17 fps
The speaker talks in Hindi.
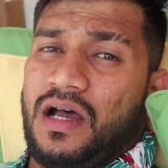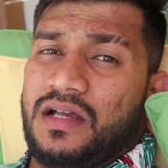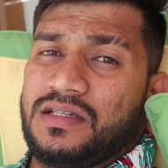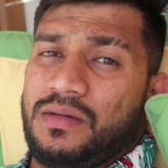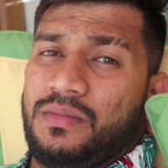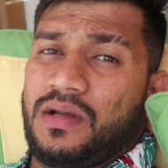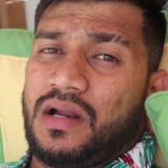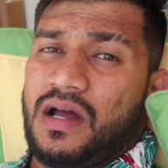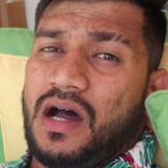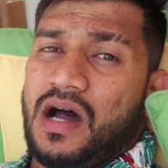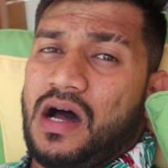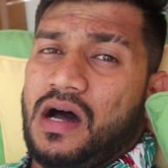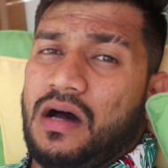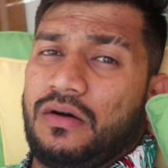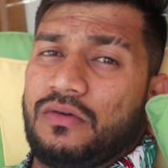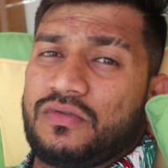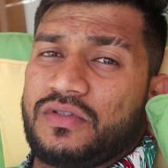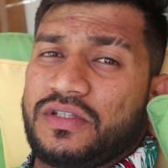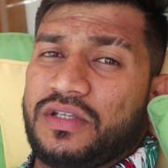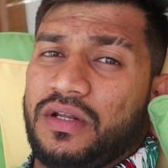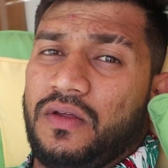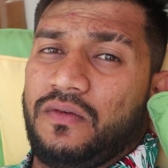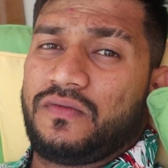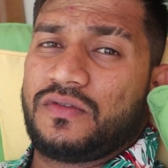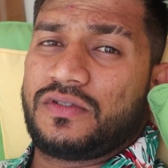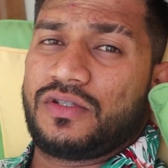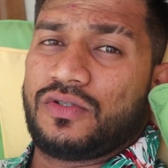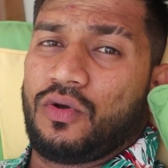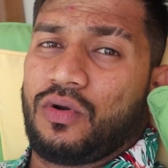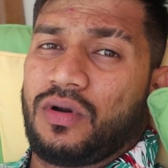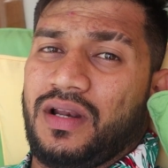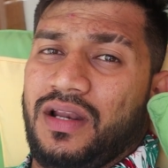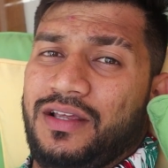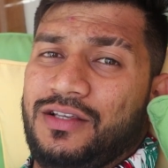आज हमारा हाउस सिर्फ
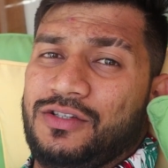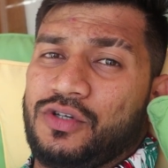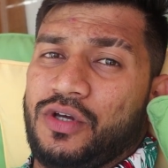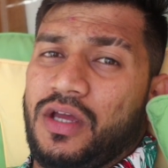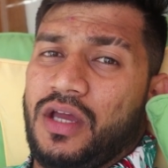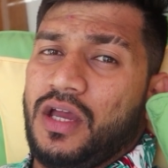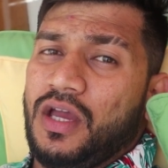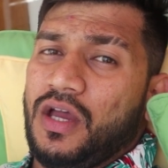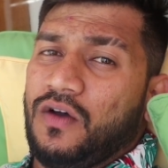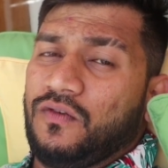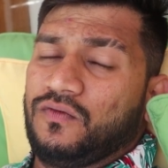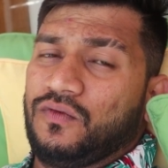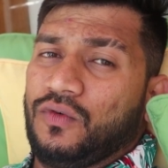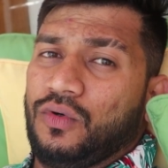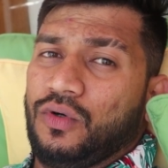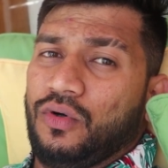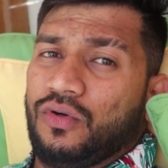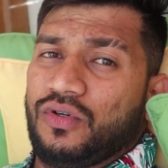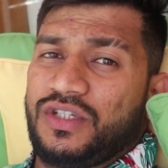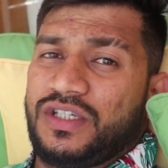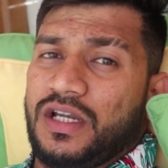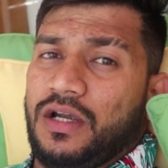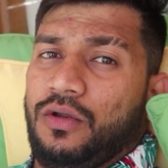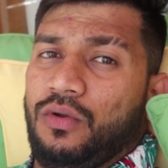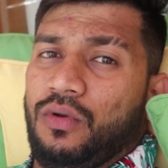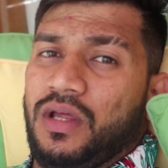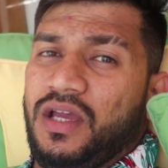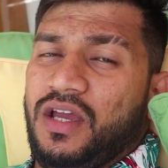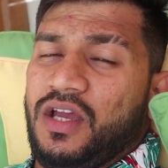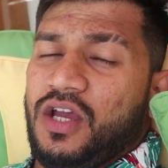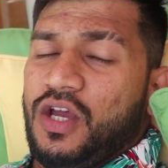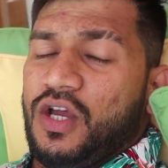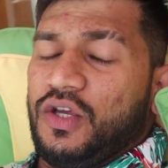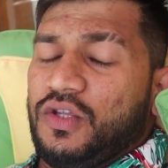स्नॉर्कलिंग जो है वो शेड्यूल है
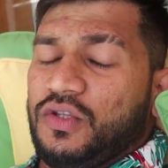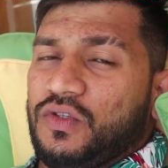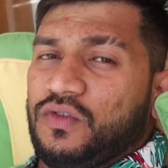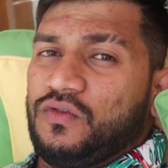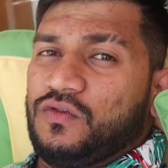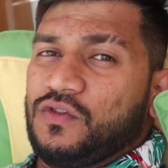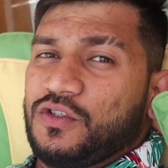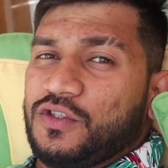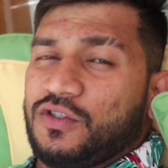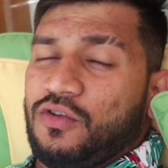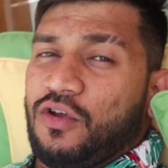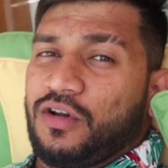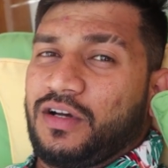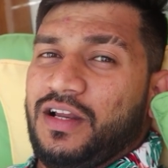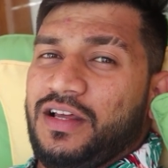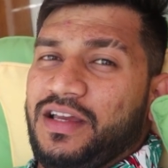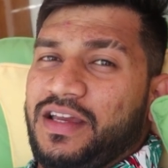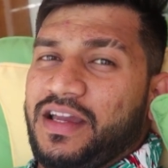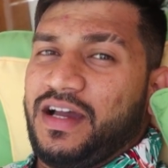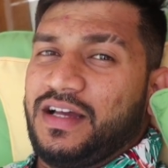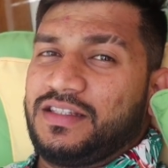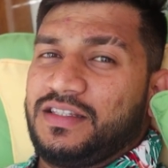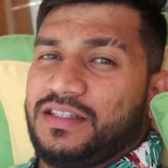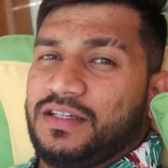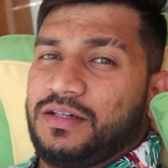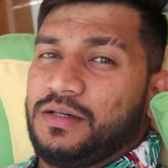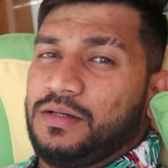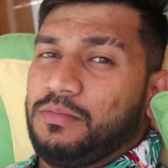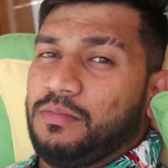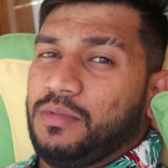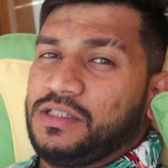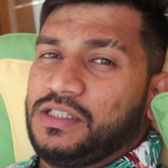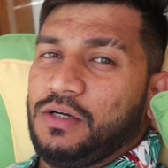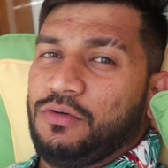तो वो स्नॉर्कलिंग के आज
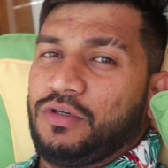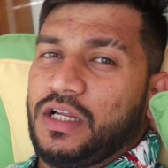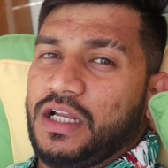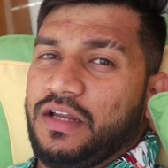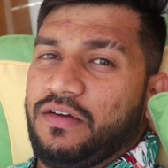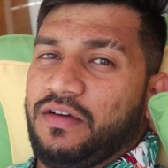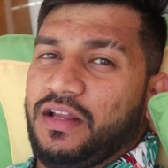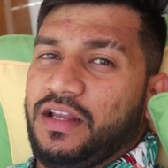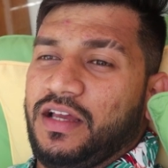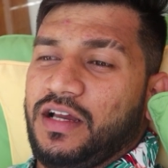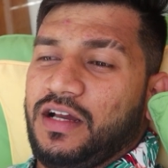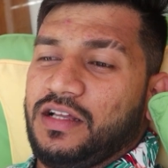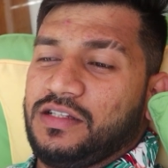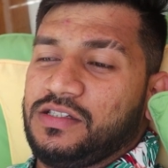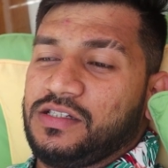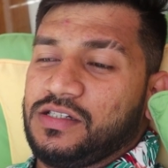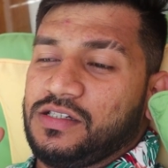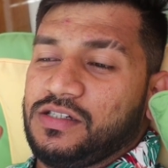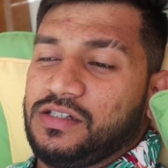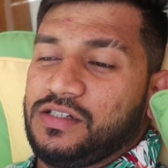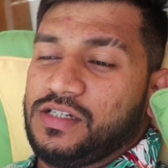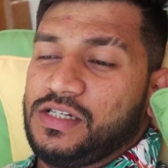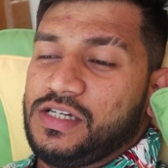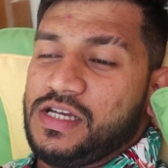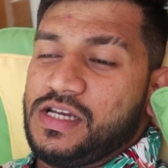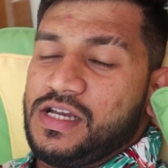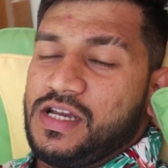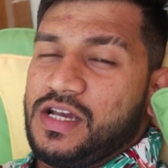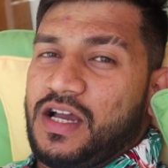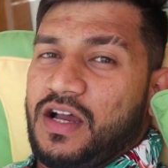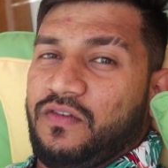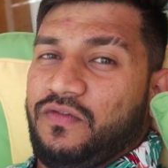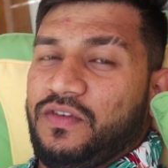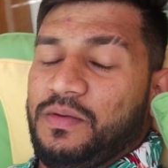मज़े उठाने वाले आज
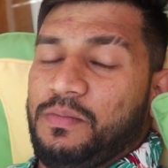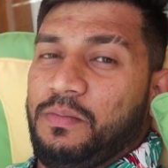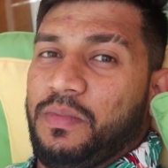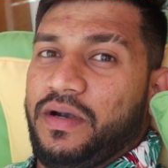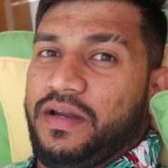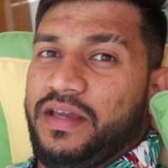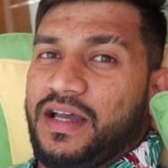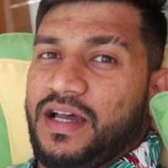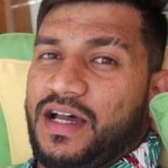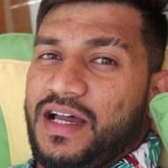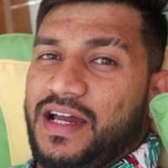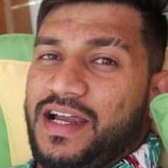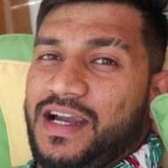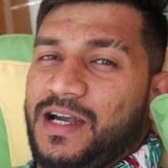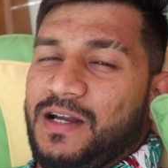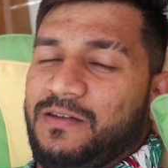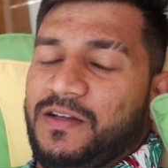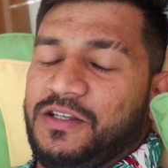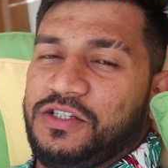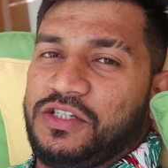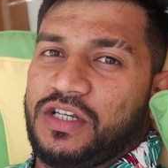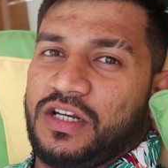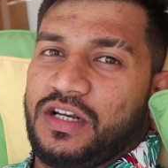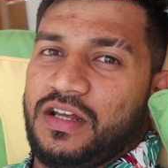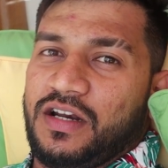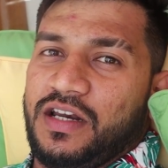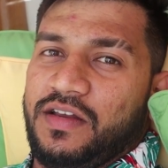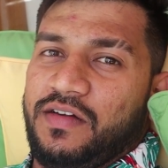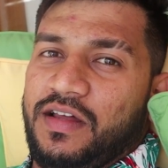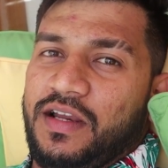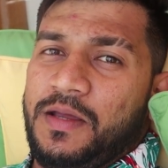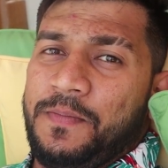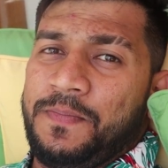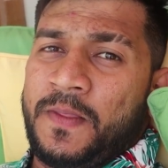काफ़ी बढ़िया एडवेंचर करने
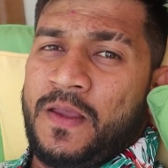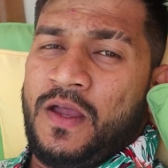वाले